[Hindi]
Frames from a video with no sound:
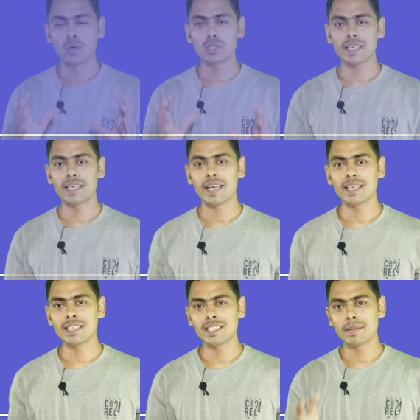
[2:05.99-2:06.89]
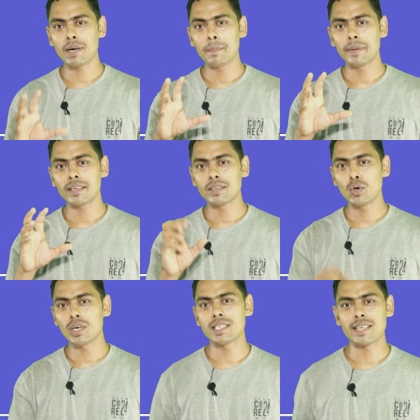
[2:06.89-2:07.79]
होता क्या है कि जब आप एक
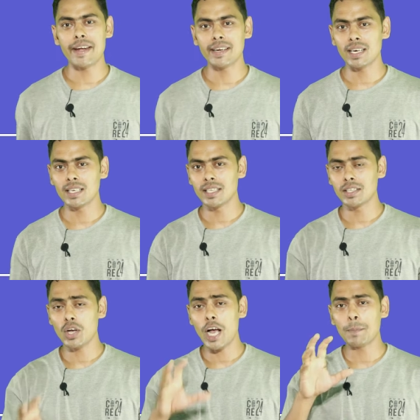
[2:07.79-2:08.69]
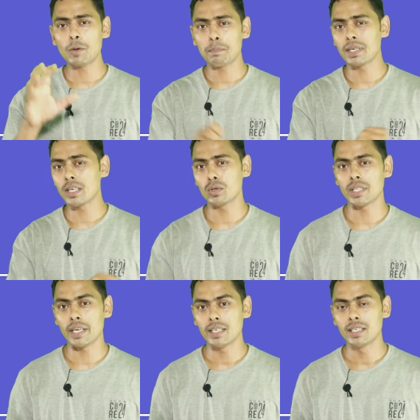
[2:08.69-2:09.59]
गोल डिसाइड कर लेते हैं तो आपको पता
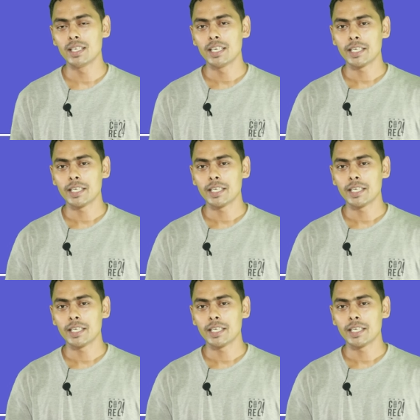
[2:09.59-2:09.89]
होता है